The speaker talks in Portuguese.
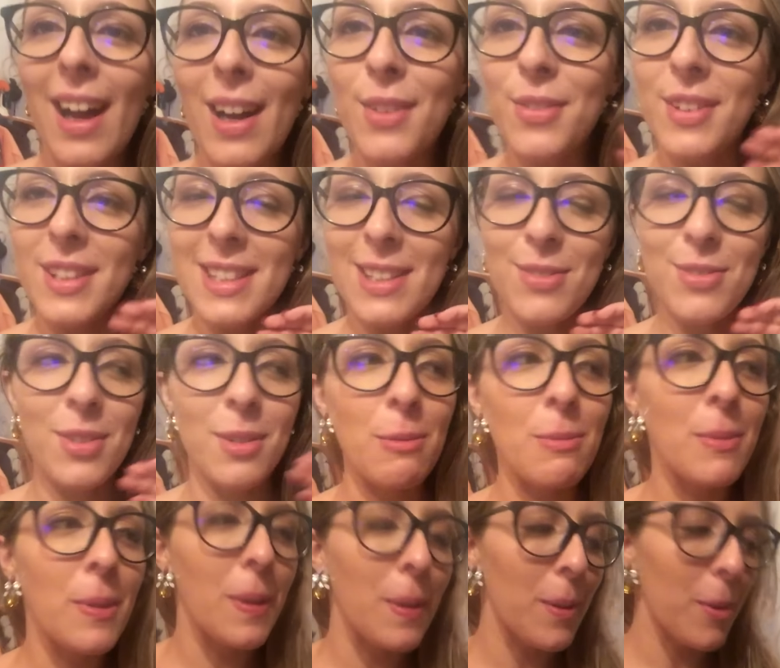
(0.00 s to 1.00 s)
a festa foi
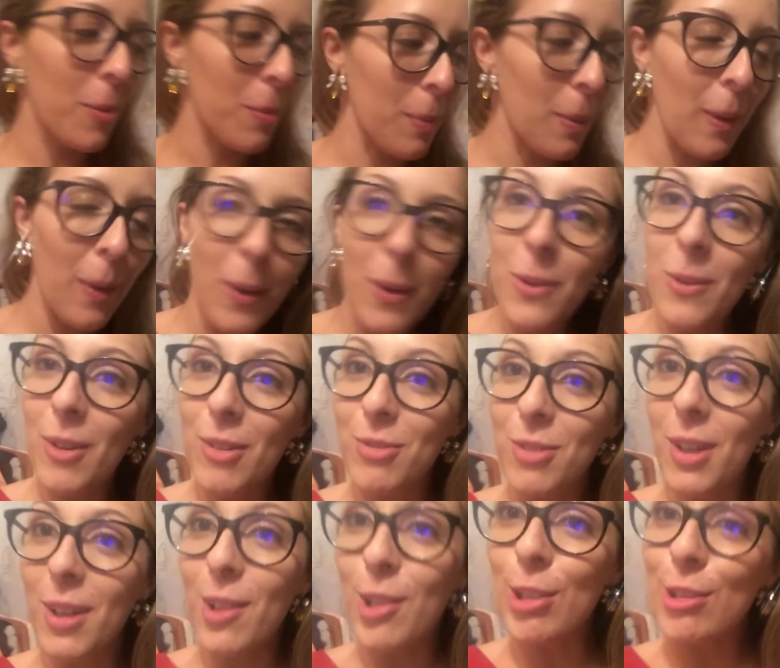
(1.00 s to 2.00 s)
muito boa,
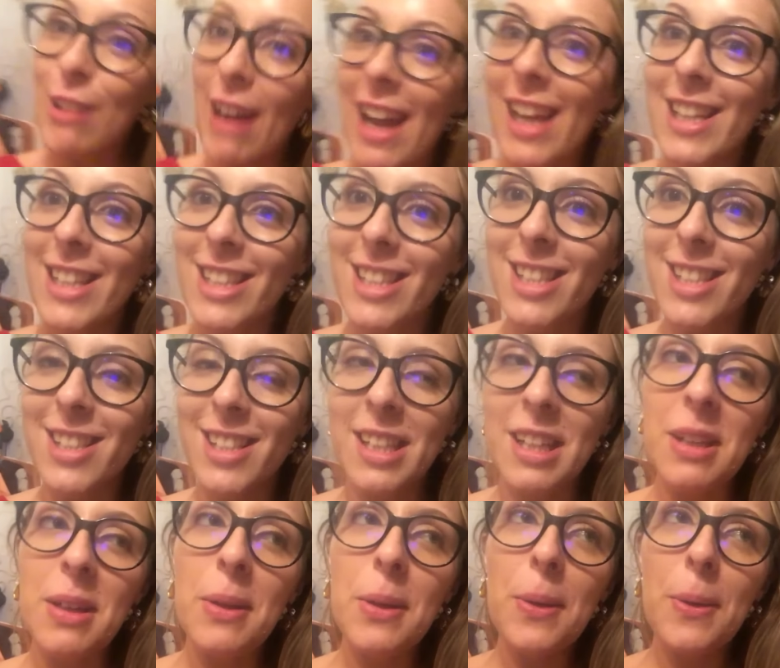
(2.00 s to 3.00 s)
foi um
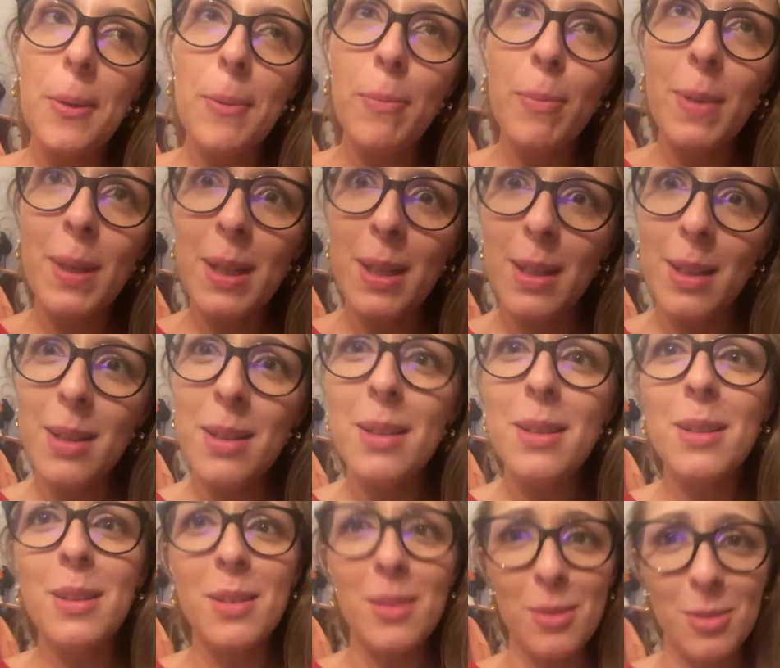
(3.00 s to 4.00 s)
lanche
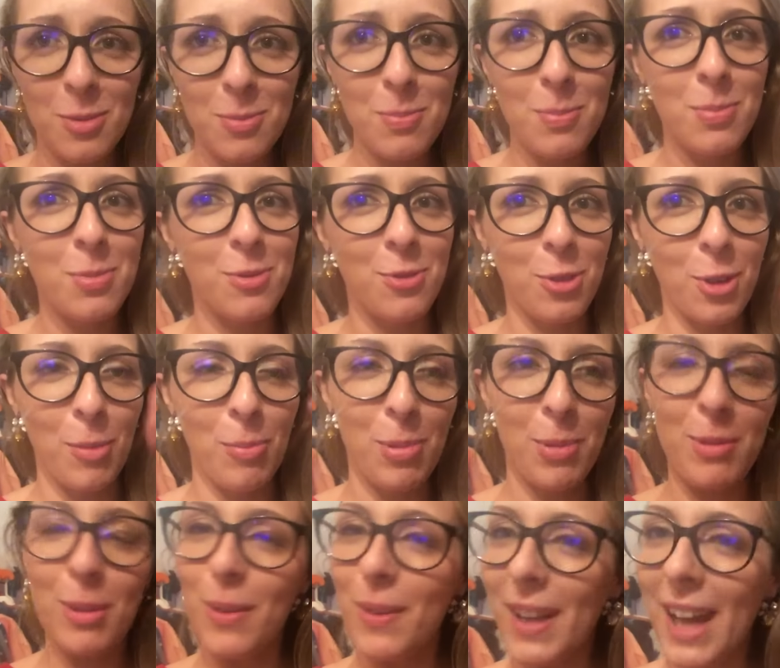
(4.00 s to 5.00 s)
que foi
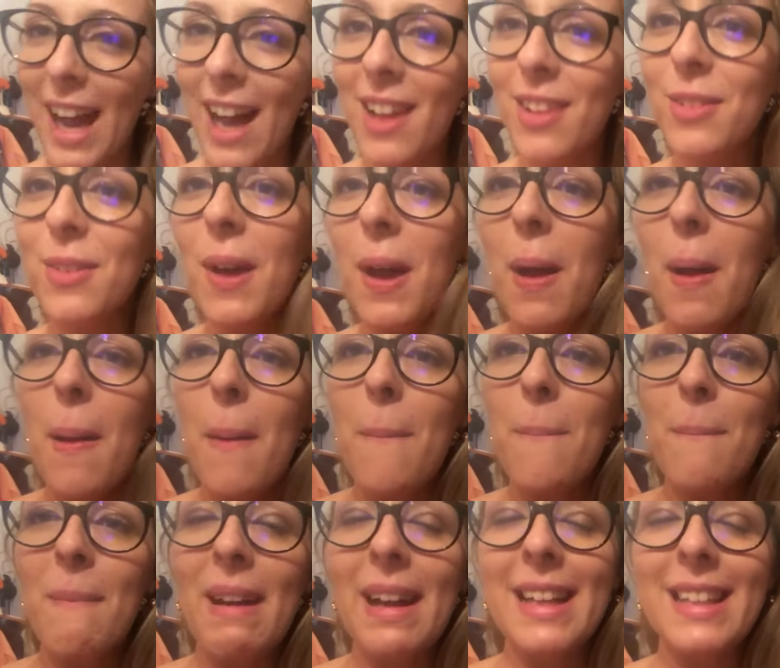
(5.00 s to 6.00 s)
prolongado,
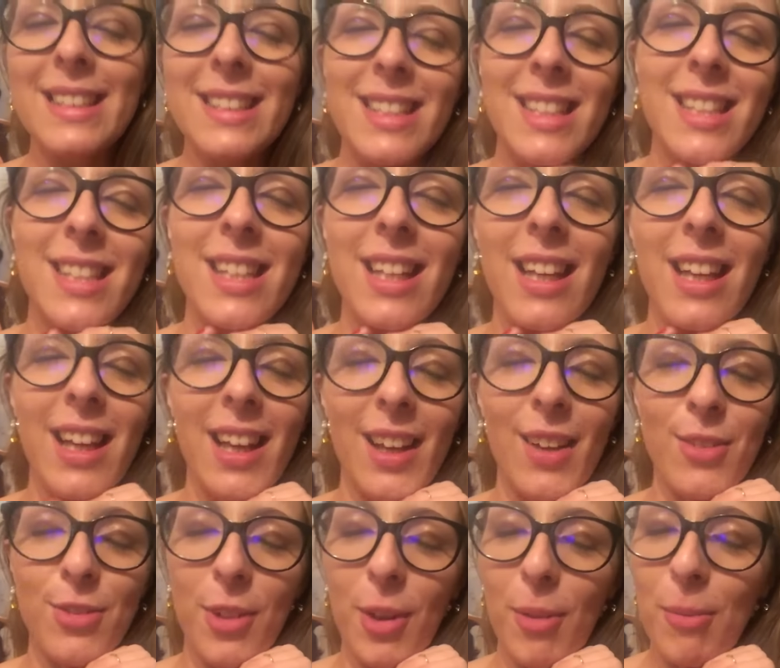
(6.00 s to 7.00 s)
mas
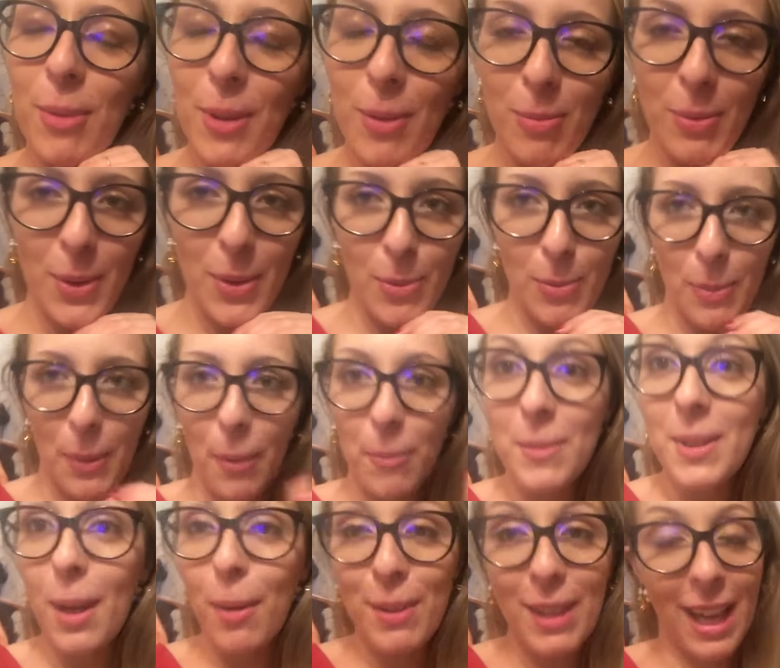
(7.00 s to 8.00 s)
uh, foi muito, muito bom.
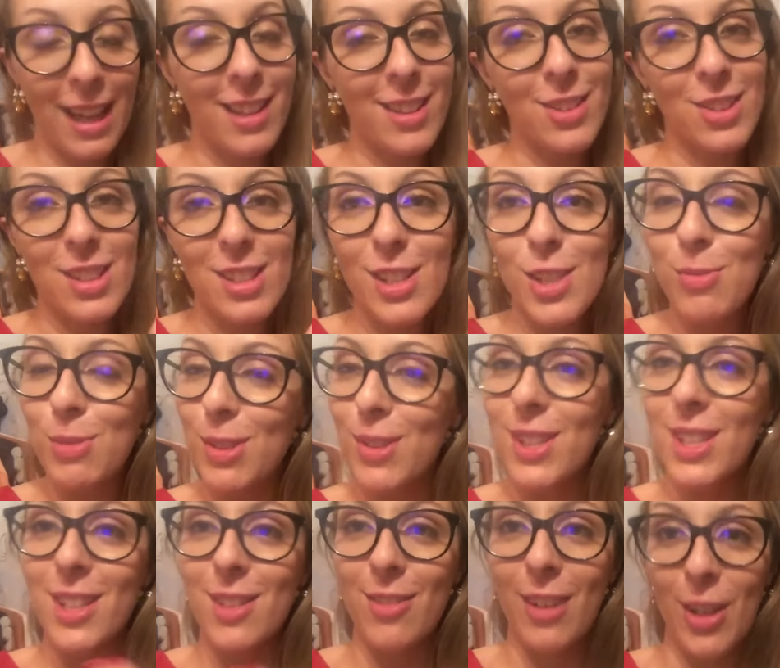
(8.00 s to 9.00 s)
Muito obrigada a todas as
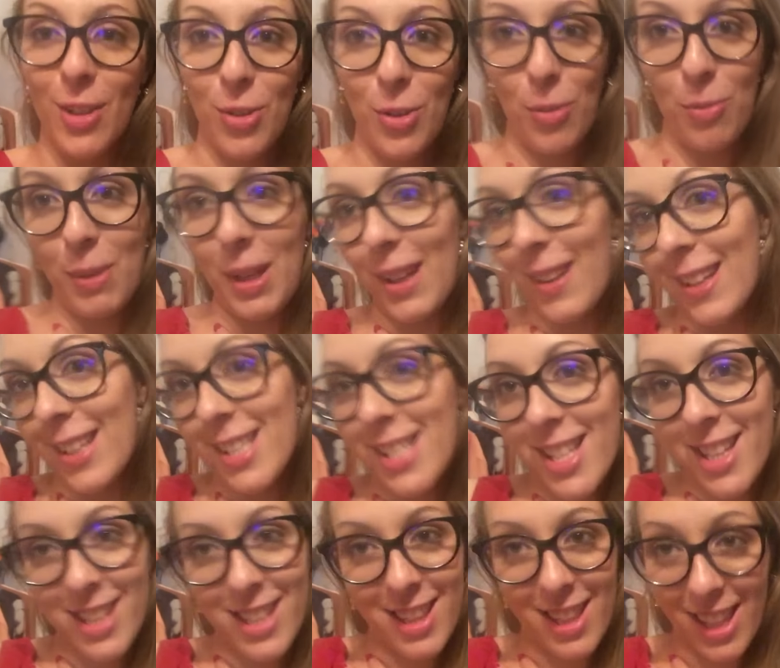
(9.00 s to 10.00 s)
pessoas que estiveram comigo
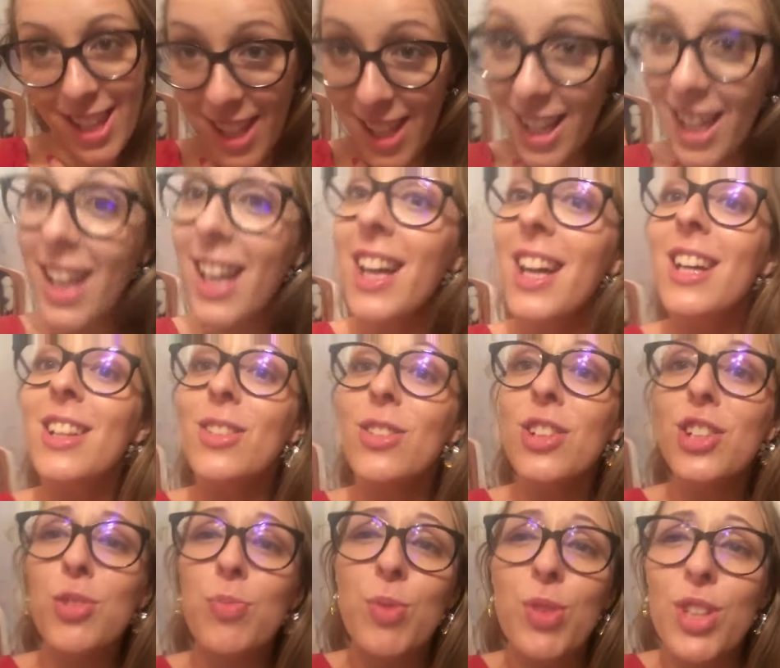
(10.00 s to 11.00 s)
neste dia,
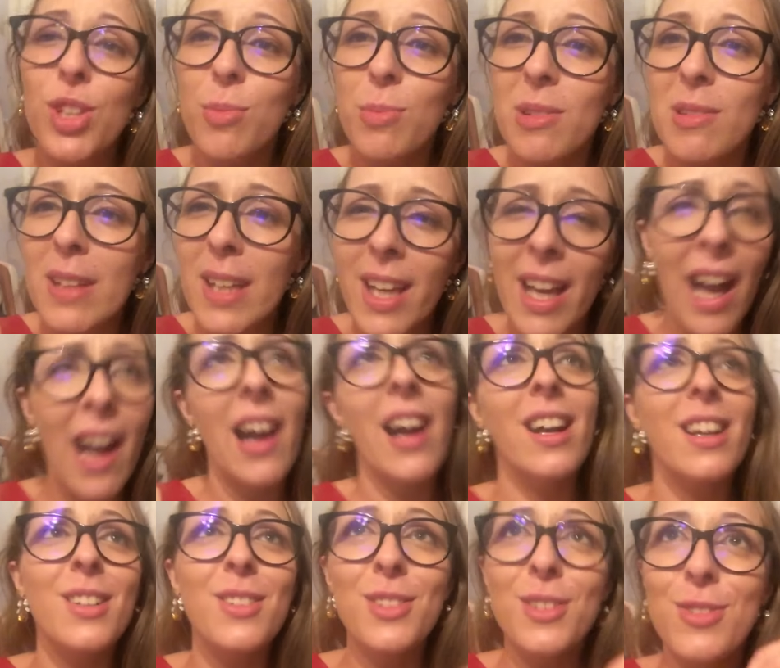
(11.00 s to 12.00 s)
todas as pessoas que me
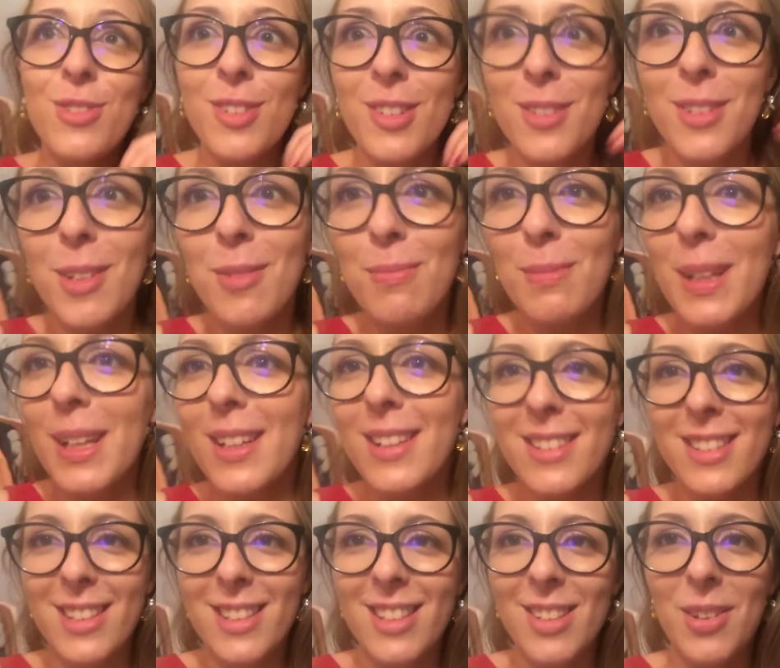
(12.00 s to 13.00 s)
ligaram, que foram
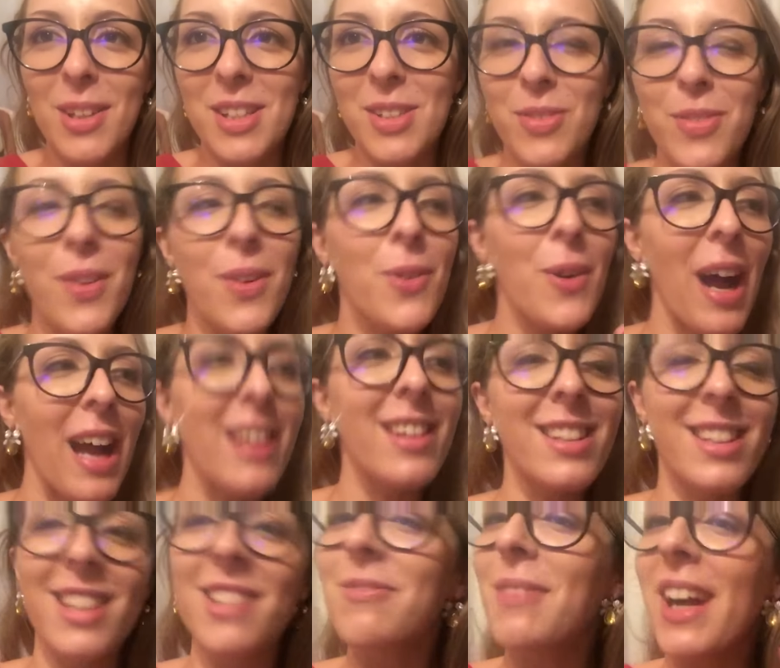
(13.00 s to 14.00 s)
imensas. Eu acho que foi o
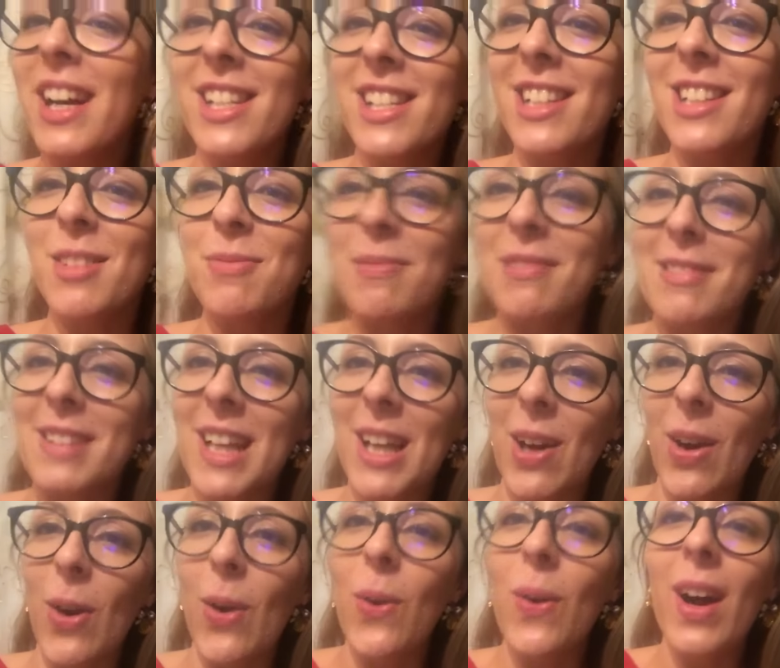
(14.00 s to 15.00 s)
ano que mais gente me
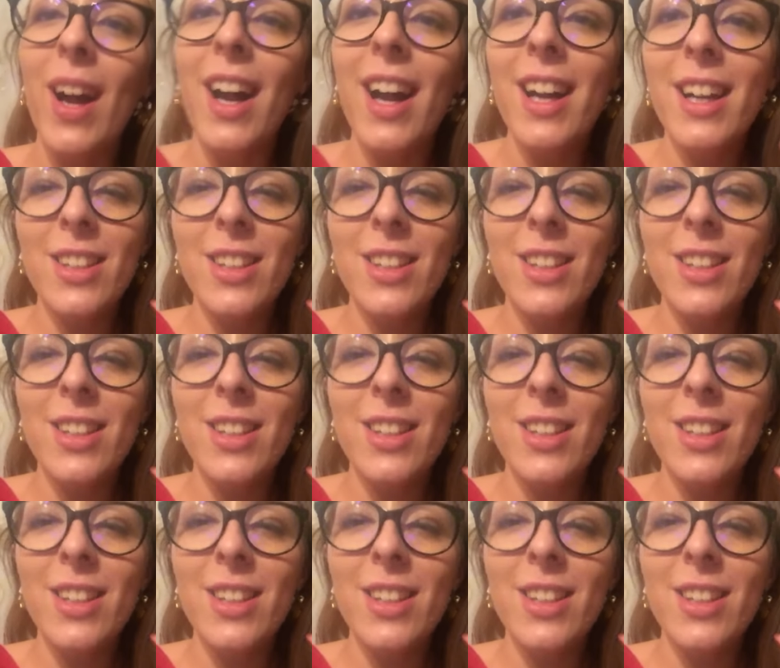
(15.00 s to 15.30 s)
ligou.